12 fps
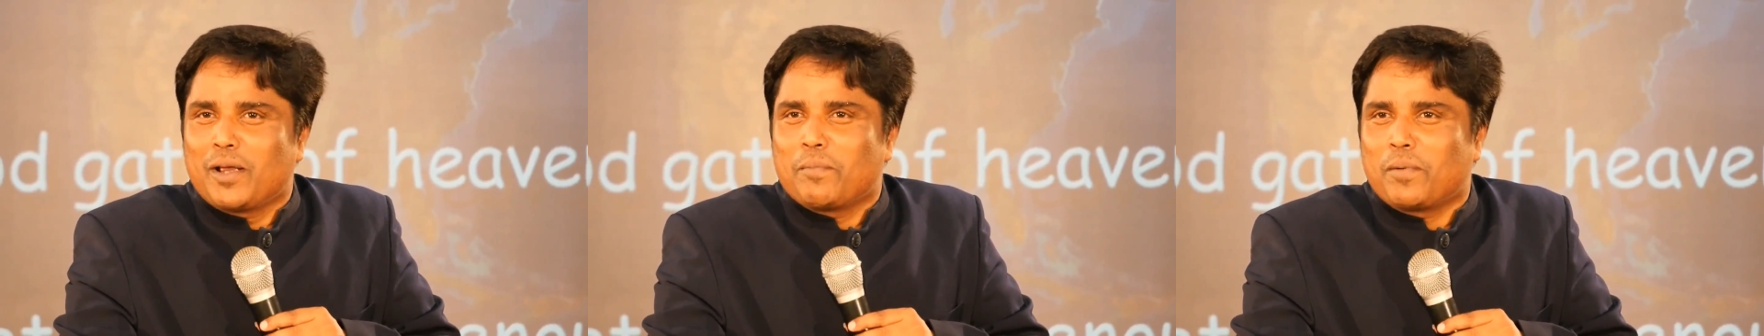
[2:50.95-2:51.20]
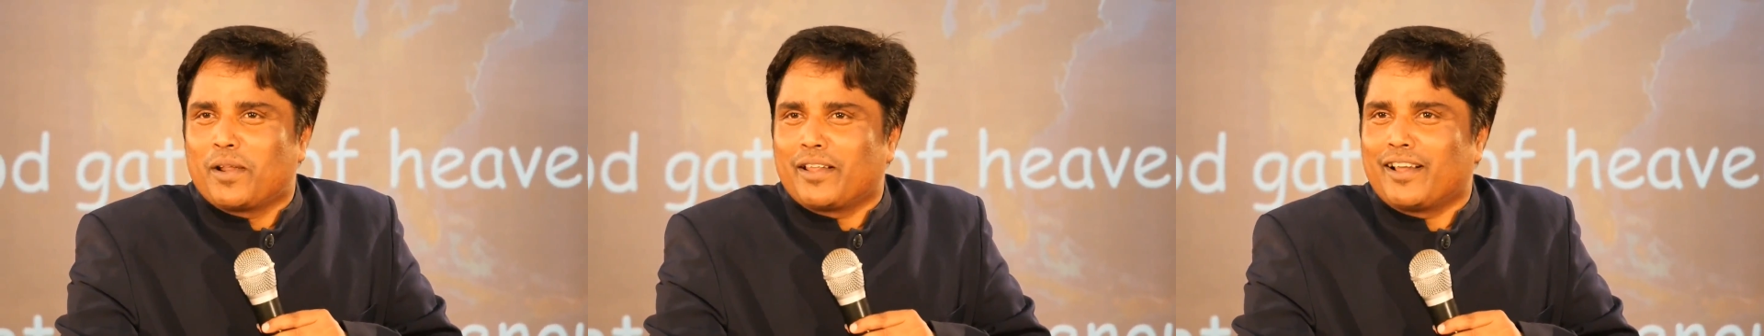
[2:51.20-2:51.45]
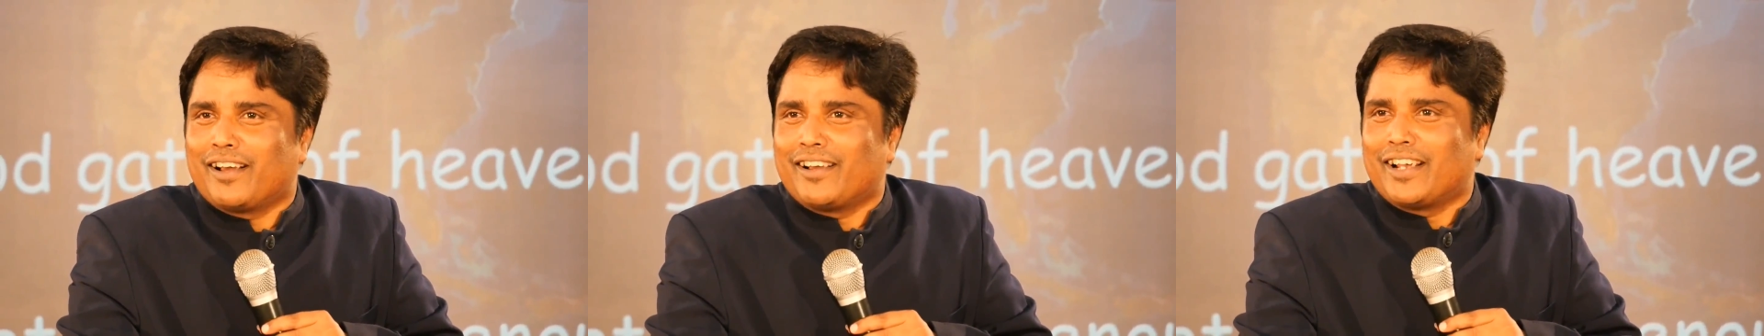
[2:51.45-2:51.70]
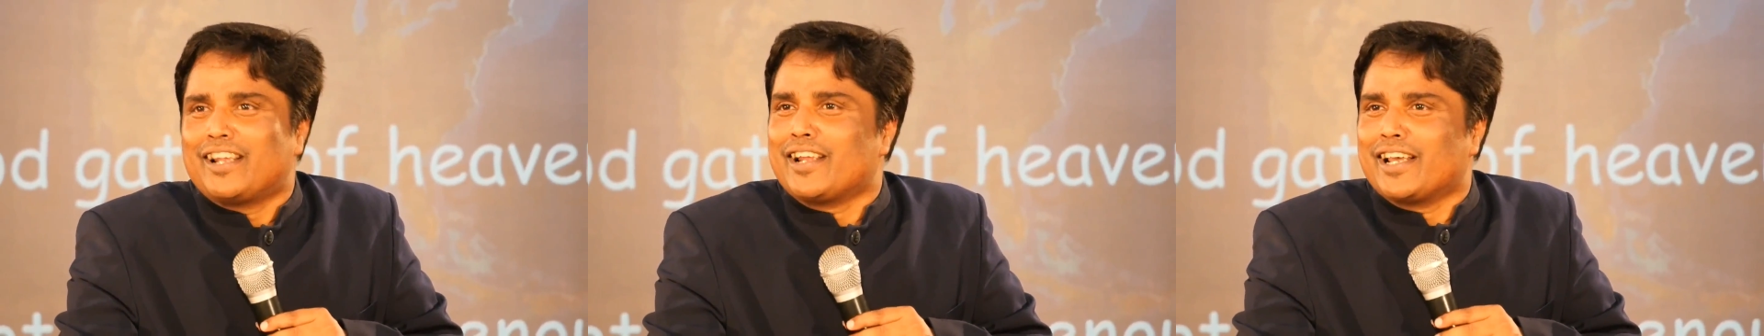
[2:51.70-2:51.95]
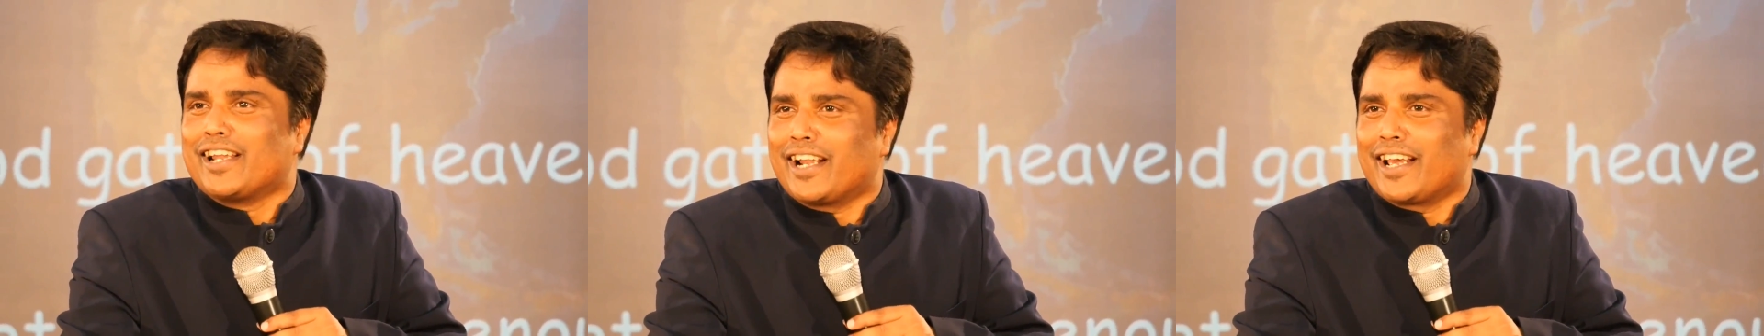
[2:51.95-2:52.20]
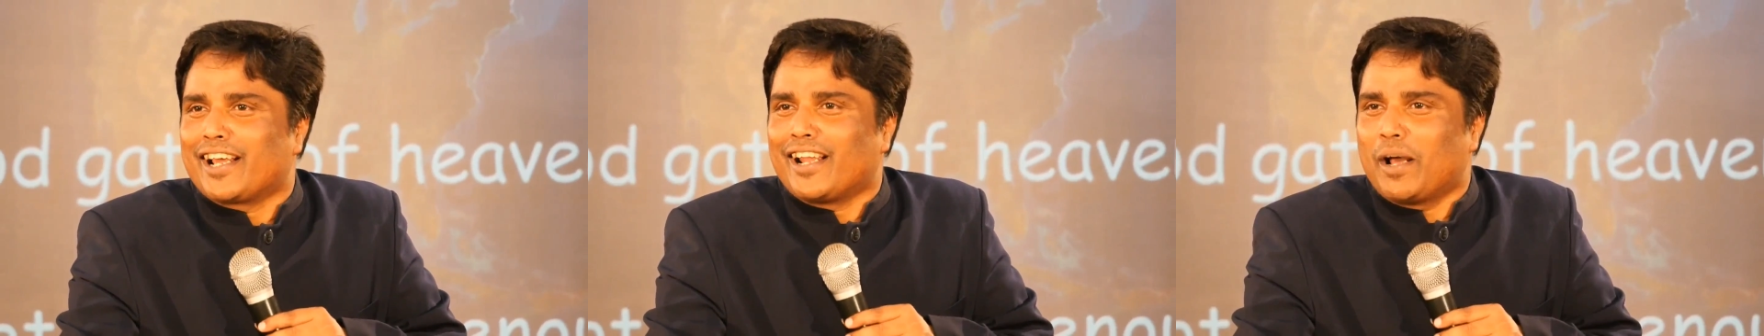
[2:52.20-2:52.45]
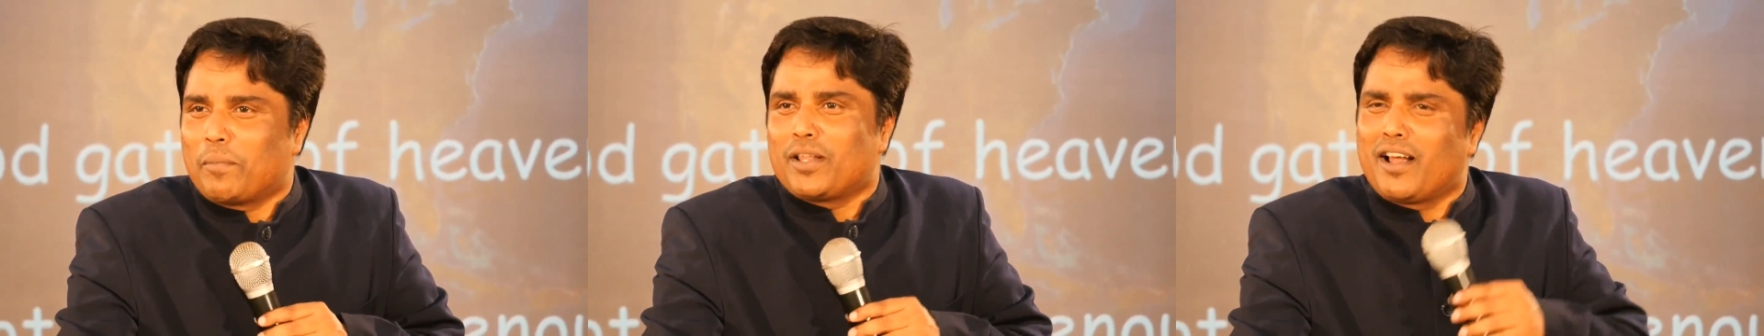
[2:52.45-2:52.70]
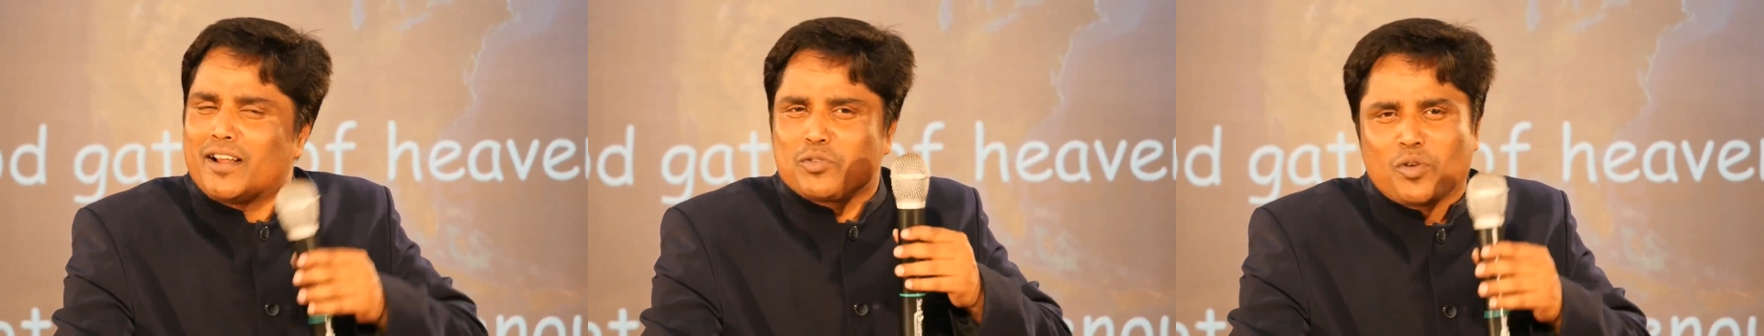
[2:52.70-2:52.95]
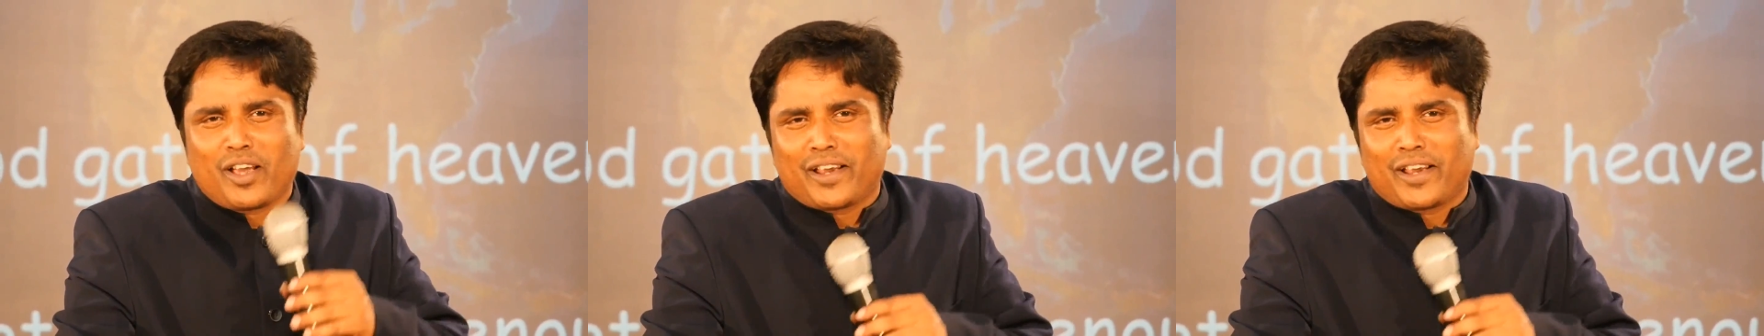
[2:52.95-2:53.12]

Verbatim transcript: வாய்ப்பு இல்லை தான் என்று நீங்கள் நினைக்கலாம் அப்படி தான்